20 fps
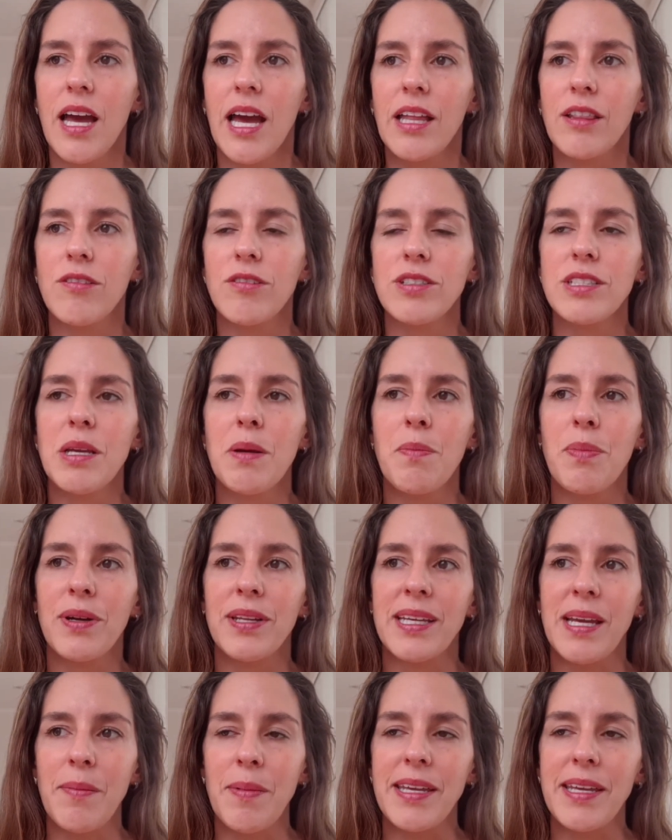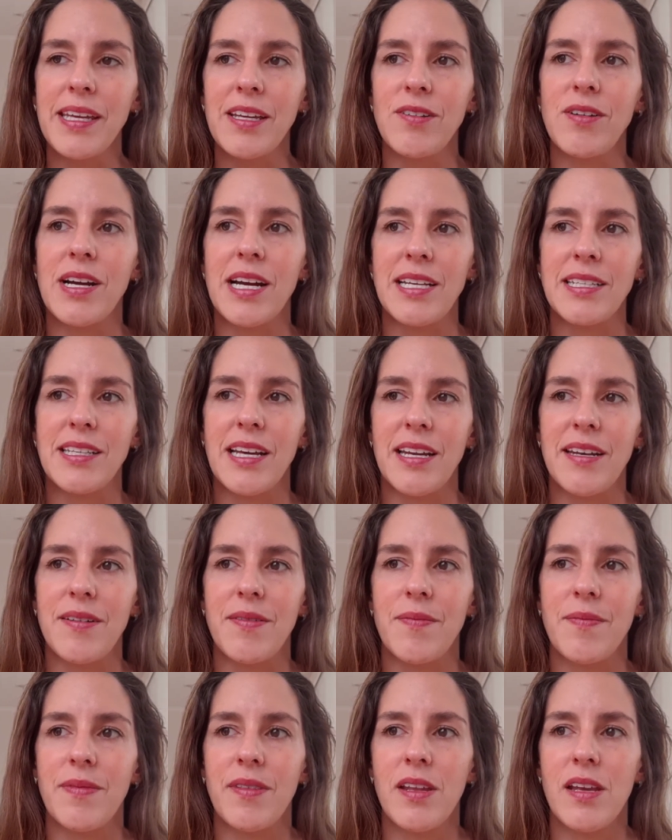Entonces, ¿por qué me quiero casar?
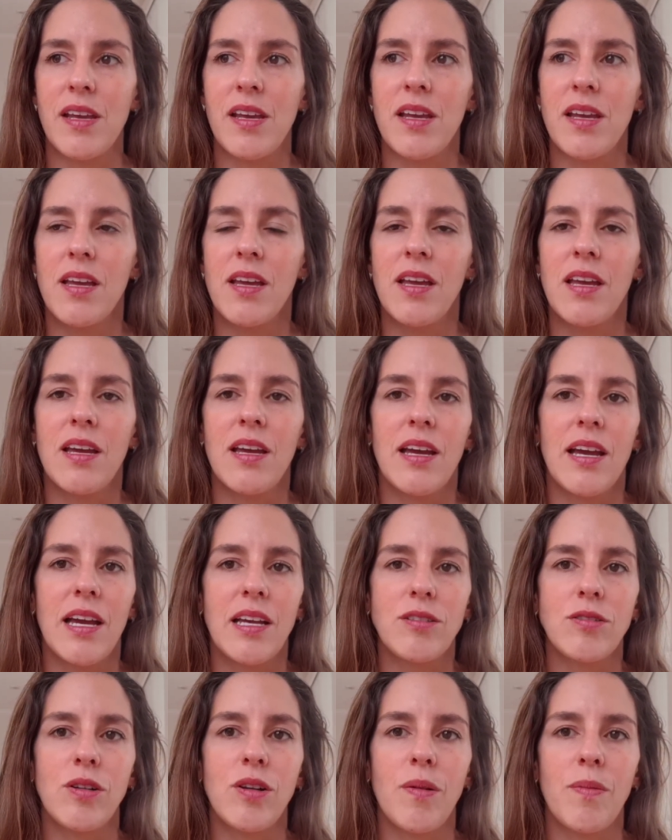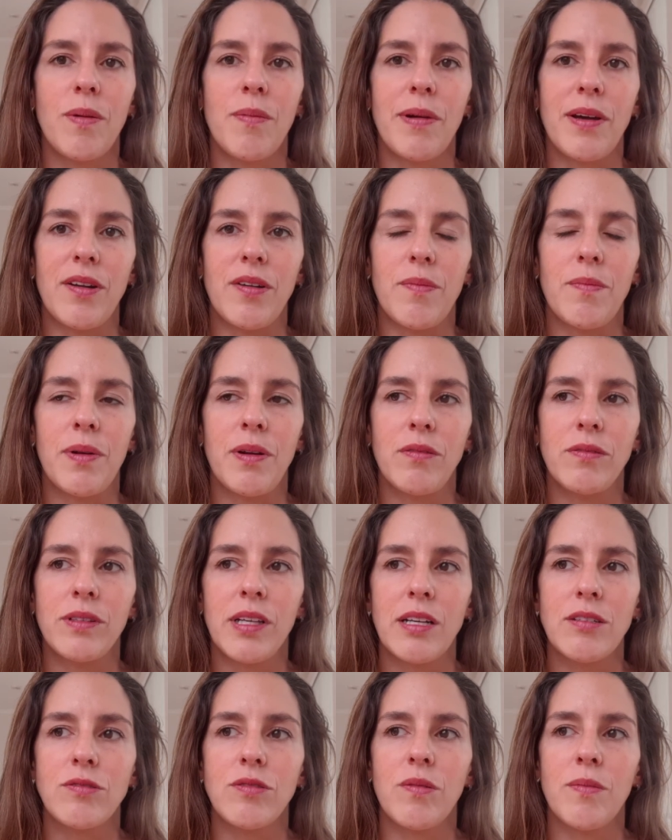Eso es lo primero,
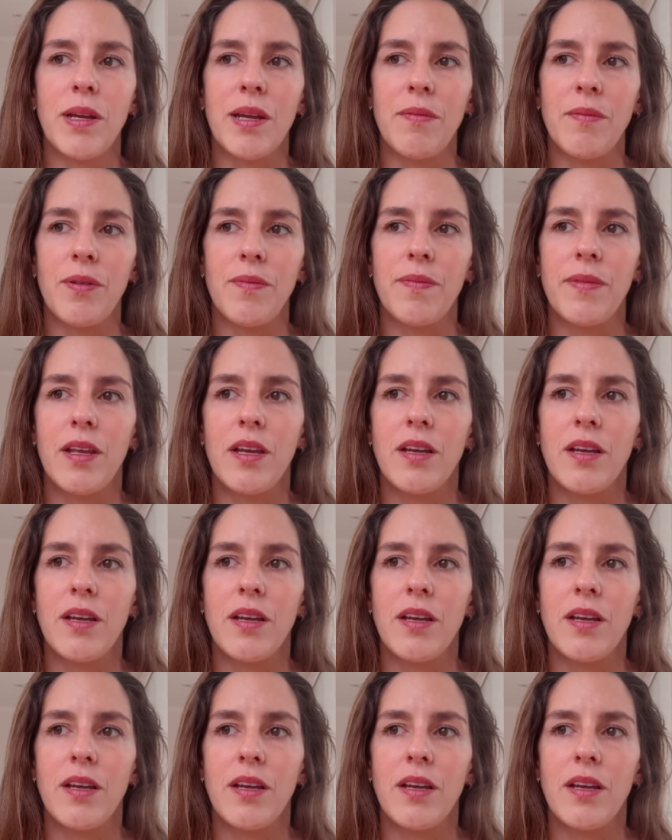preguntarse uno mismo.